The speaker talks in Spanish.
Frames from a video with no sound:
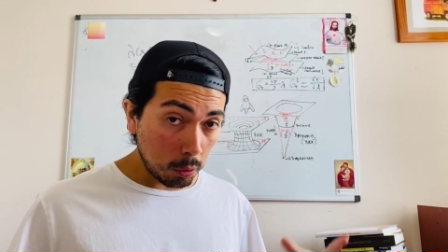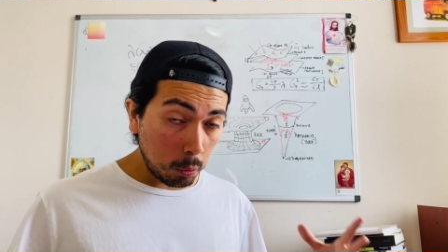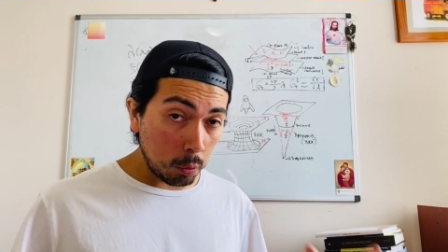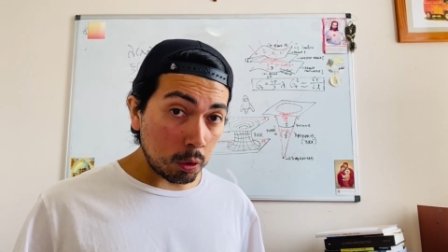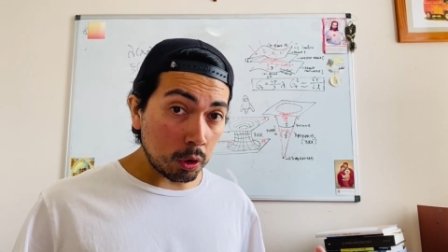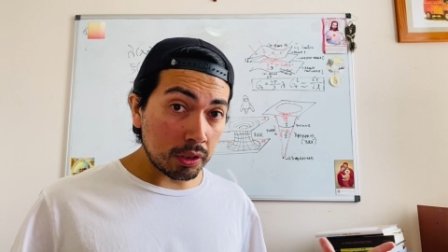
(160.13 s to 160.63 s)

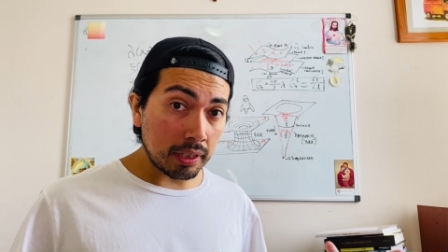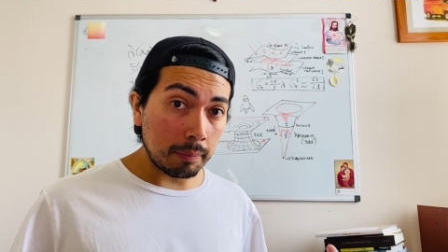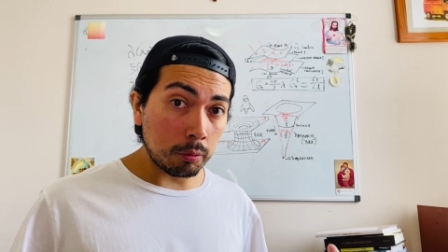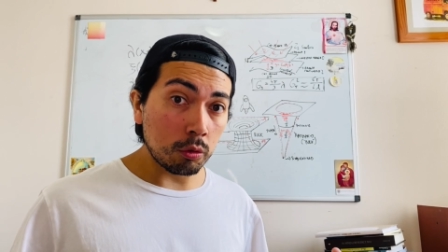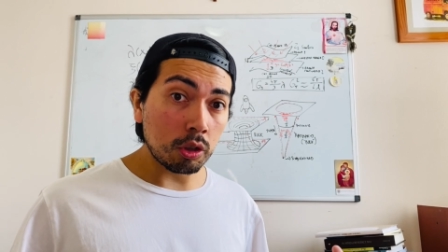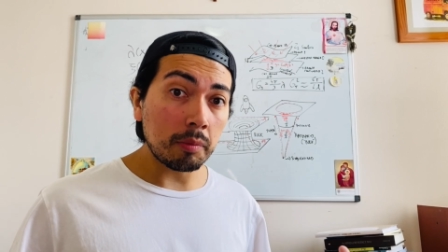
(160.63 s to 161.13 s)
un
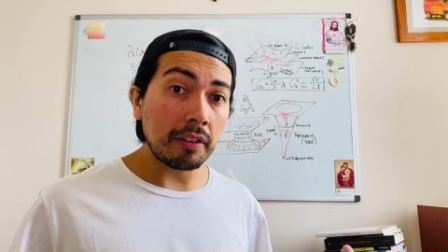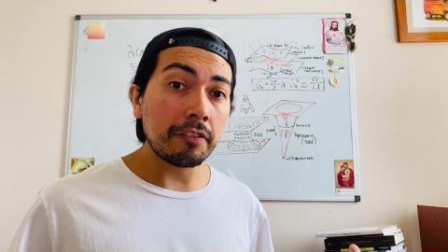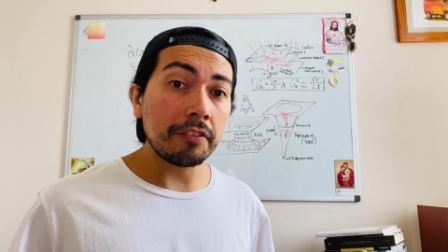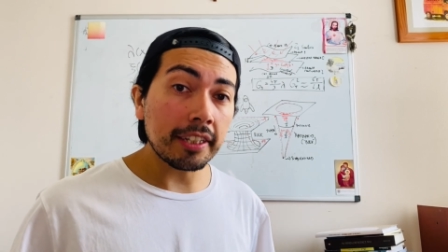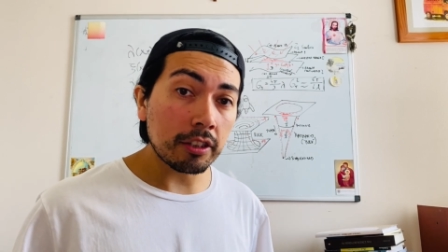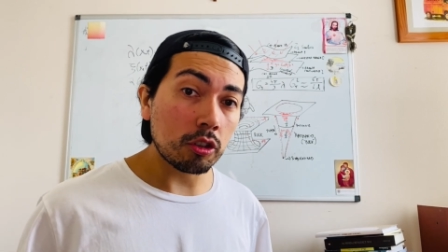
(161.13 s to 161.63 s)
contrapunto
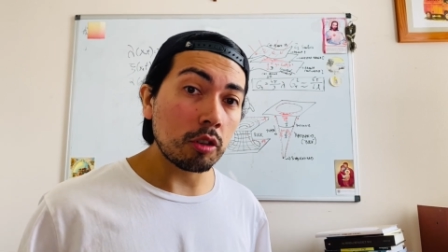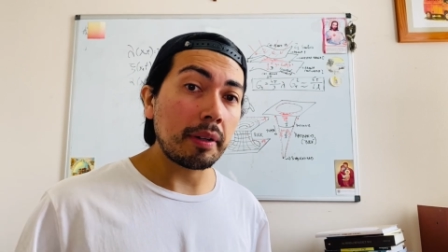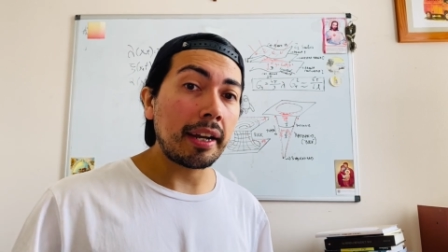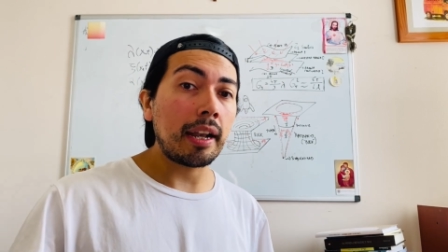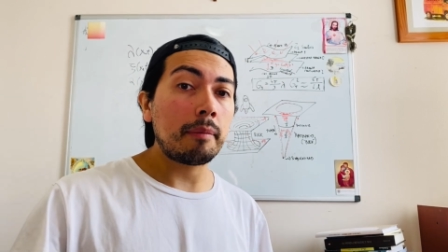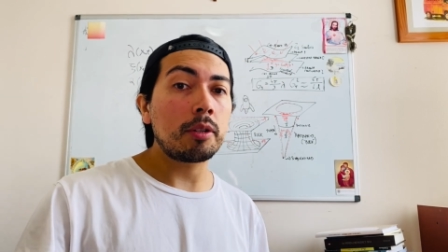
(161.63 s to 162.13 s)
perfecto
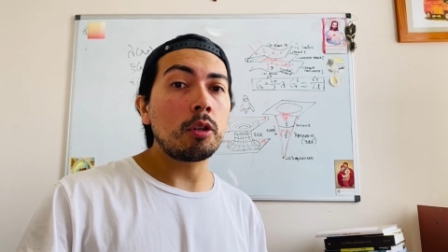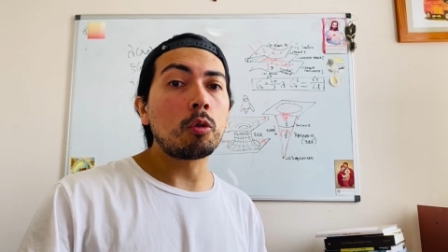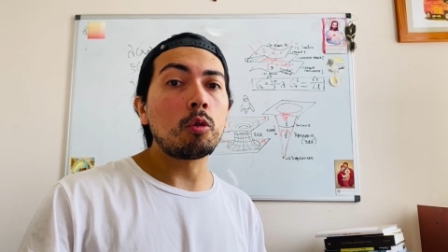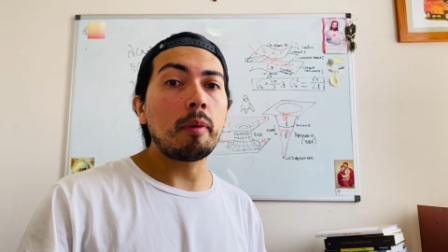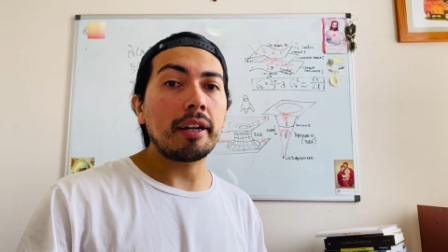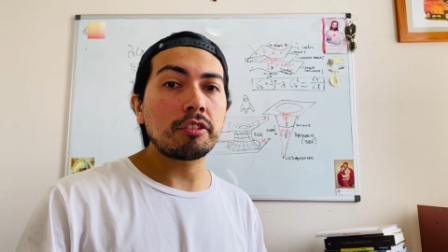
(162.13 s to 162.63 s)
para la
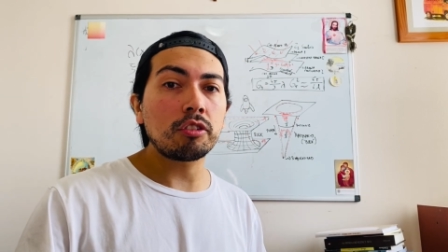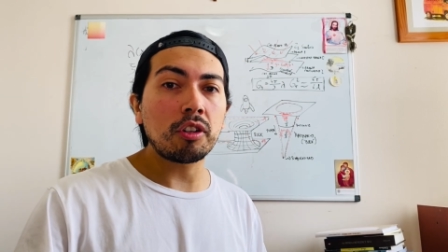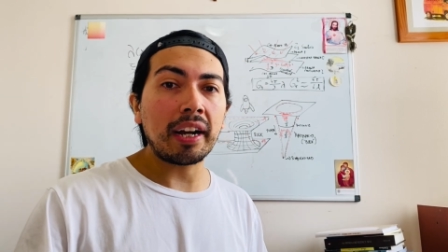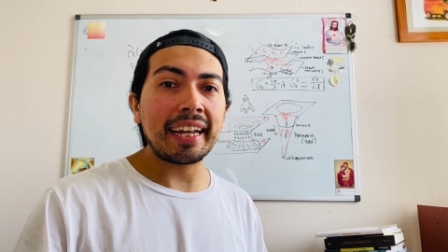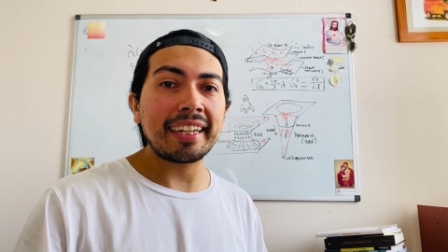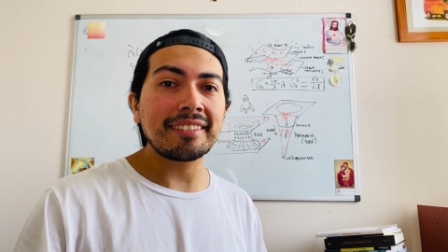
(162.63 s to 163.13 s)
preocupación
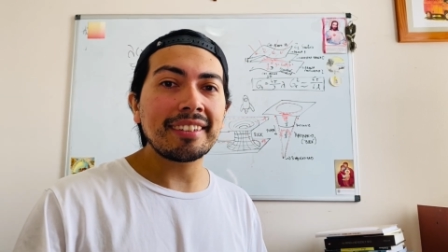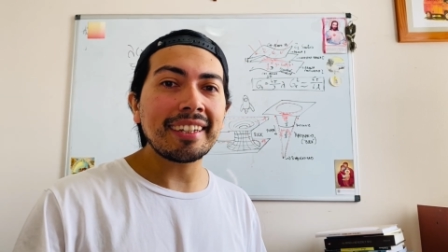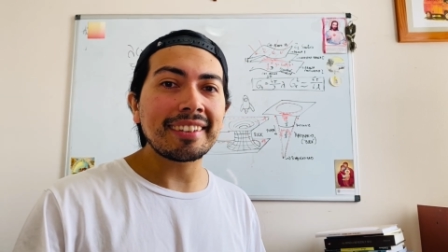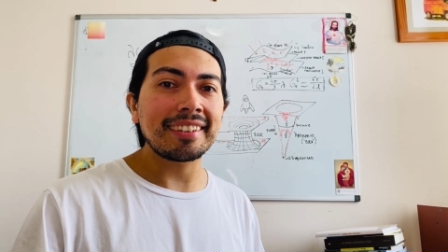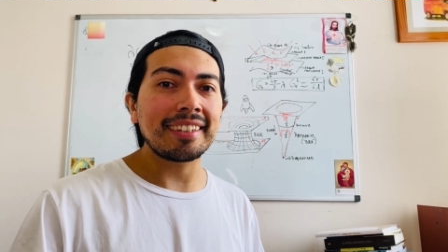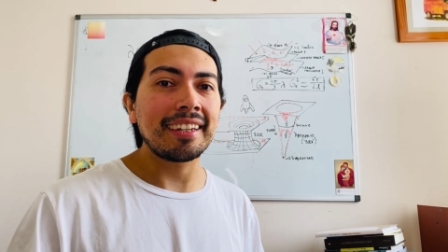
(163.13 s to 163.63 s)

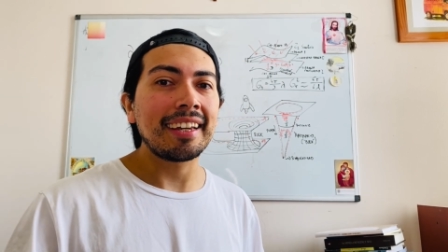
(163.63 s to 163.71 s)
creciente